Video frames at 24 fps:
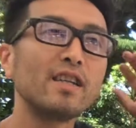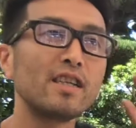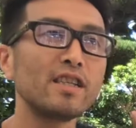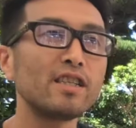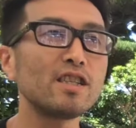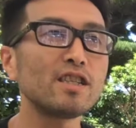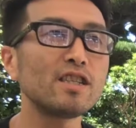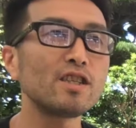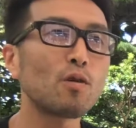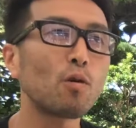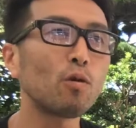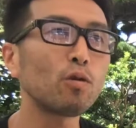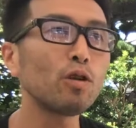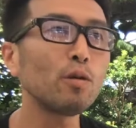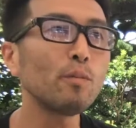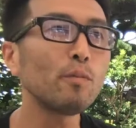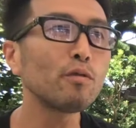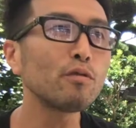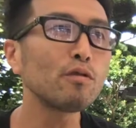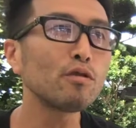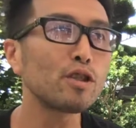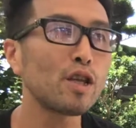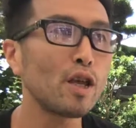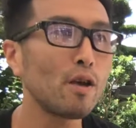一日子
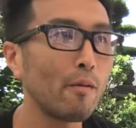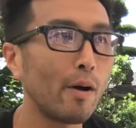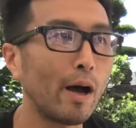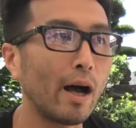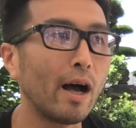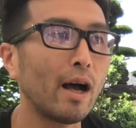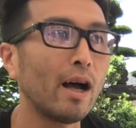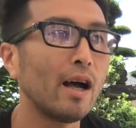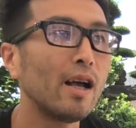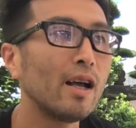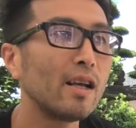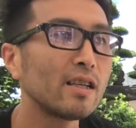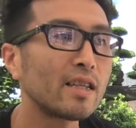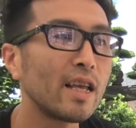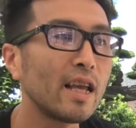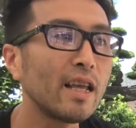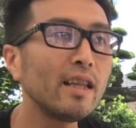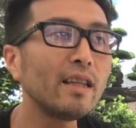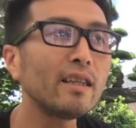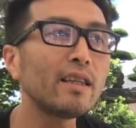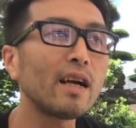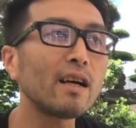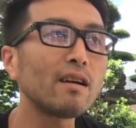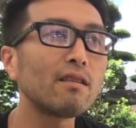供の世話、
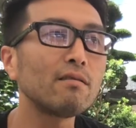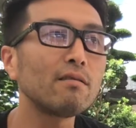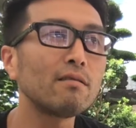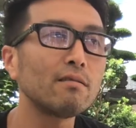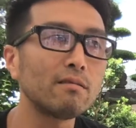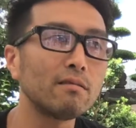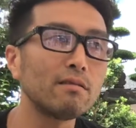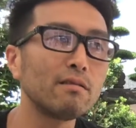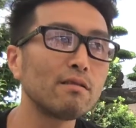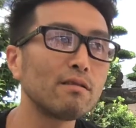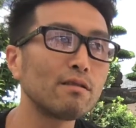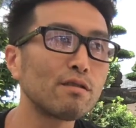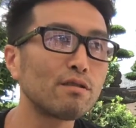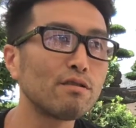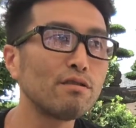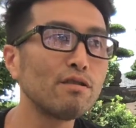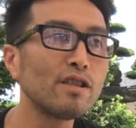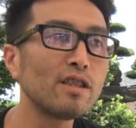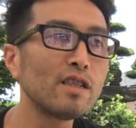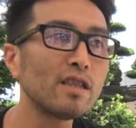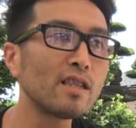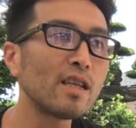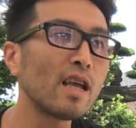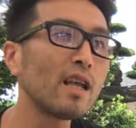洗濯、
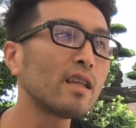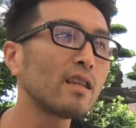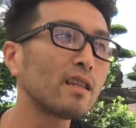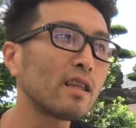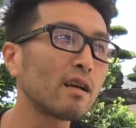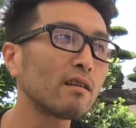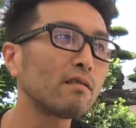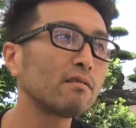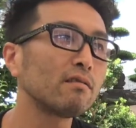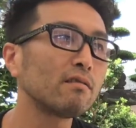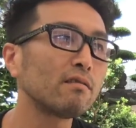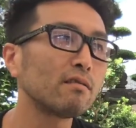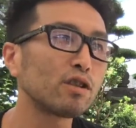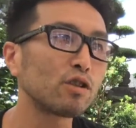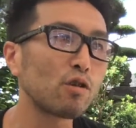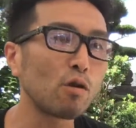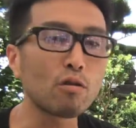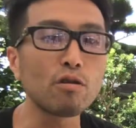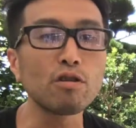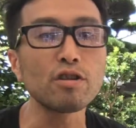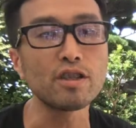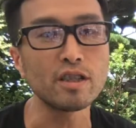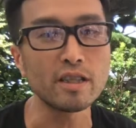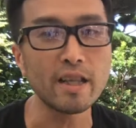炊事、洗濯、
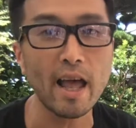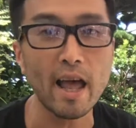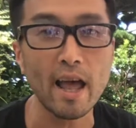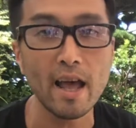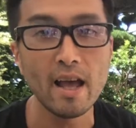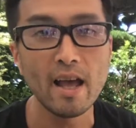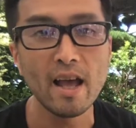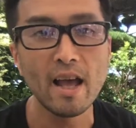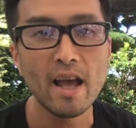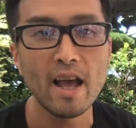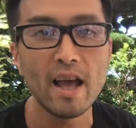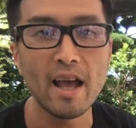食事で、